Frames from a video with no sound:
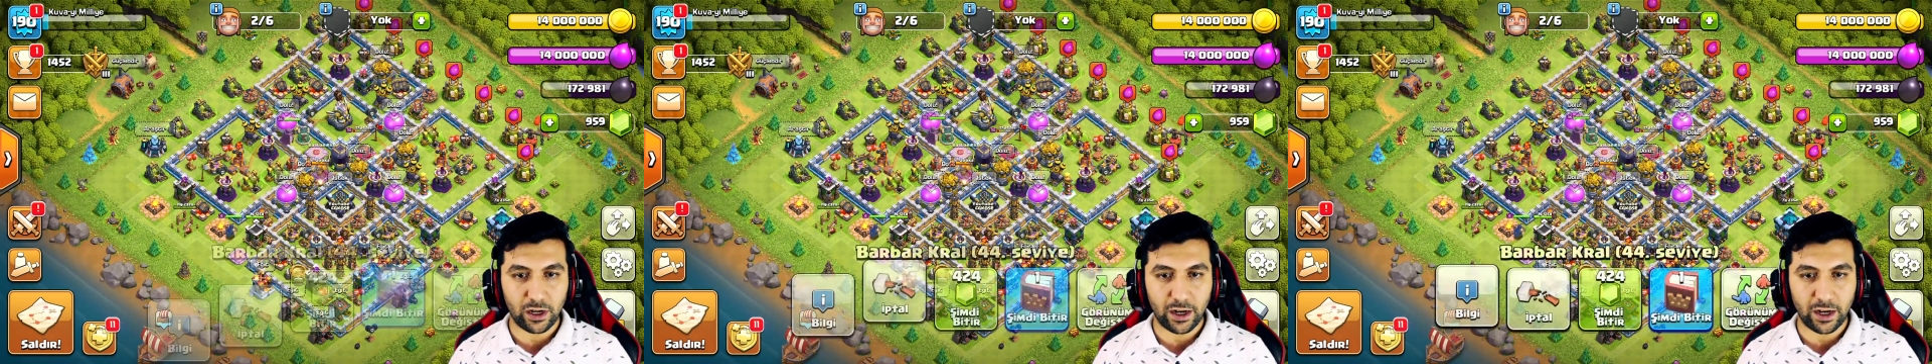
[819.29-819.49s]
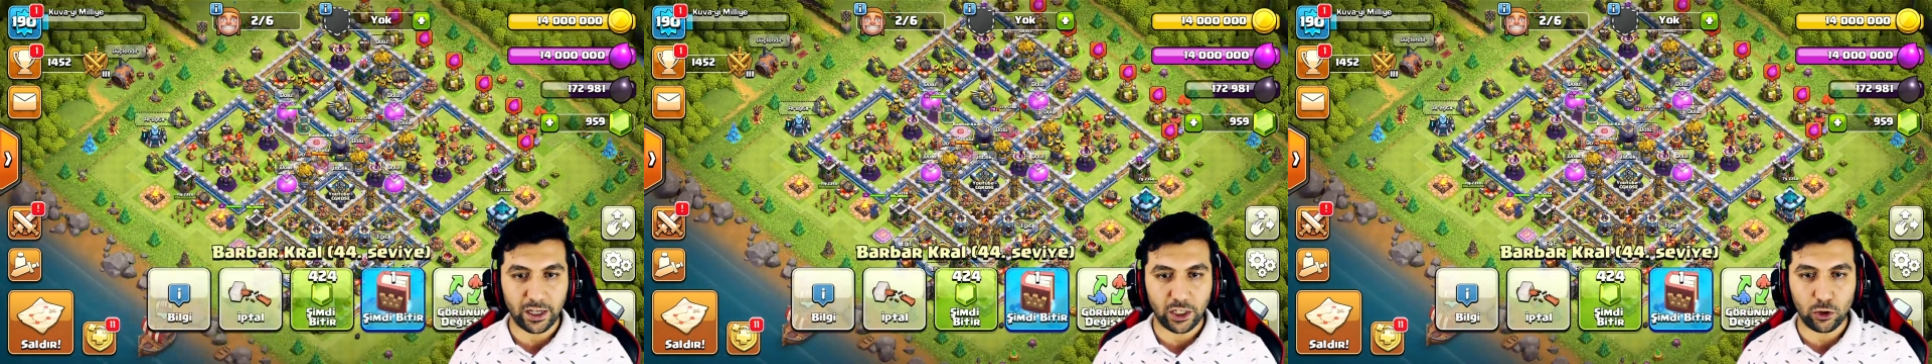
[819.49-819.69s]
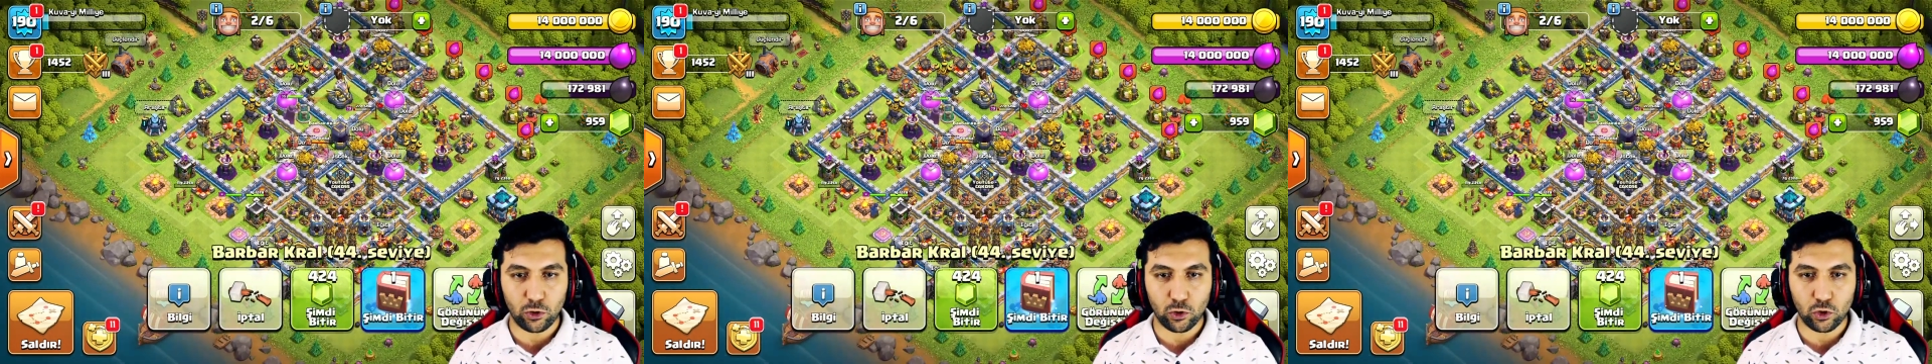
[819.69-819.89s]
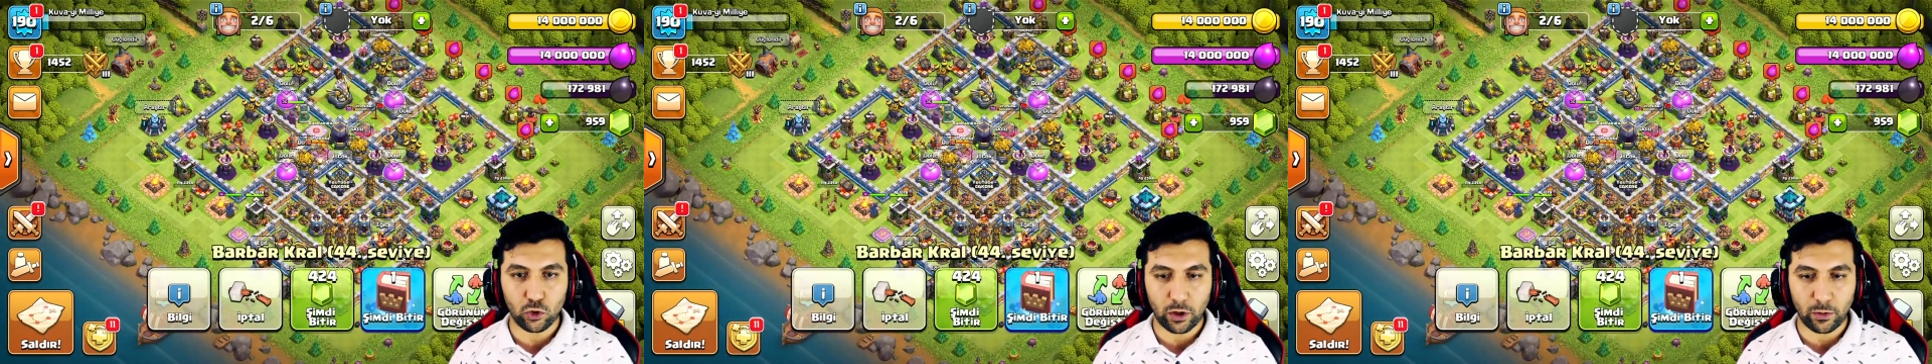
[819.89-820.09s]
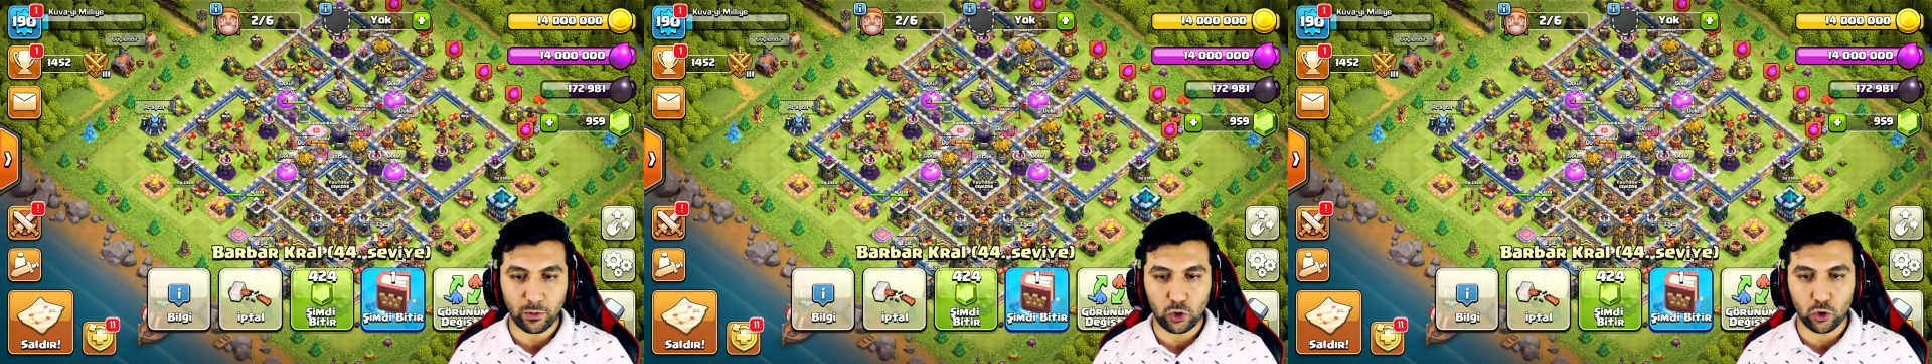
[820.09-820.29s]
Ha 2 gün
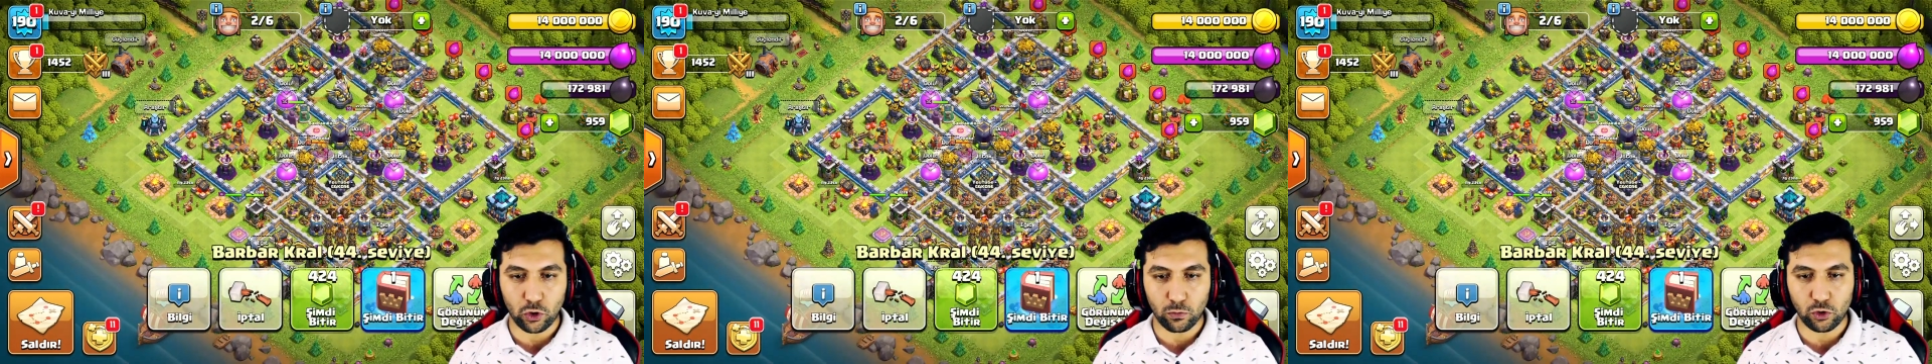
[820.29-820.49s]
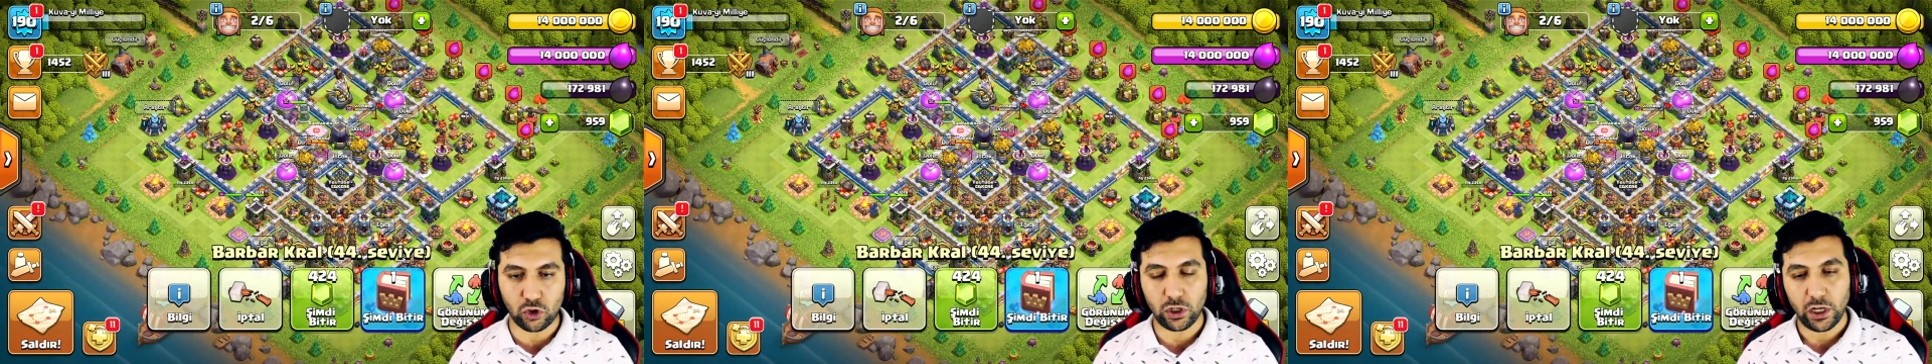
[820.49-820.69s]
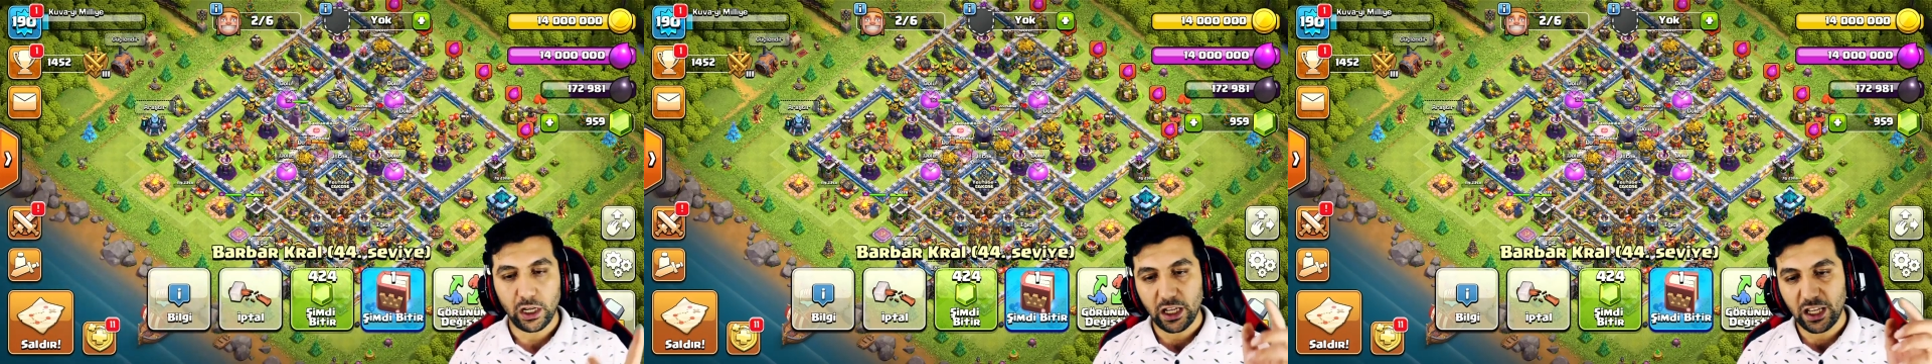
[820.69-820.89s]
sonra bitiyormuş.